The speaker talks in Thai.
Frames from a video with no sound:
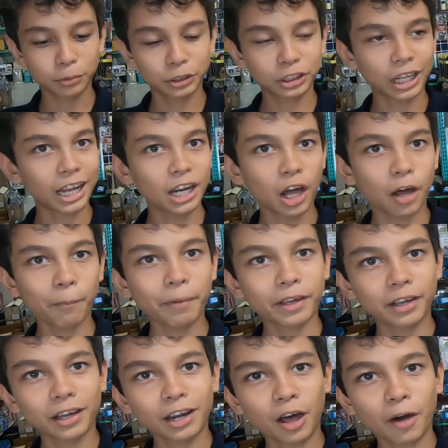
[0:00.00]
มจะใช้ล็อกพิก
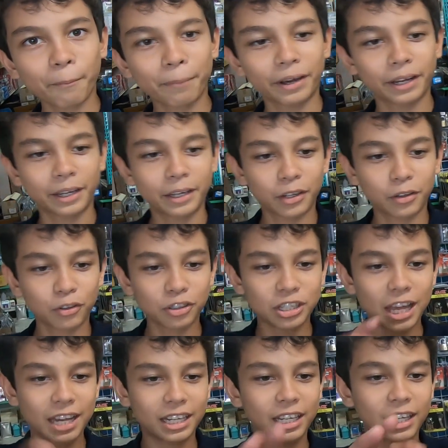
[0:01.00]
เกอร์ลองเปิดกุญแจ
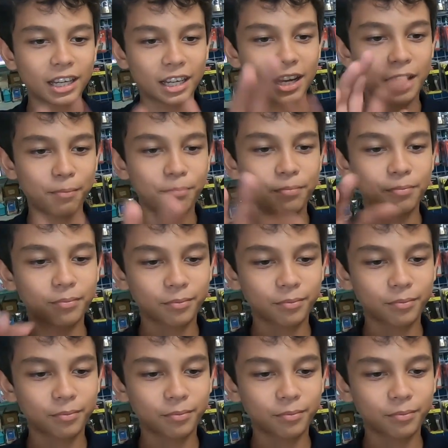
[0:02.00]
นี้นะครับ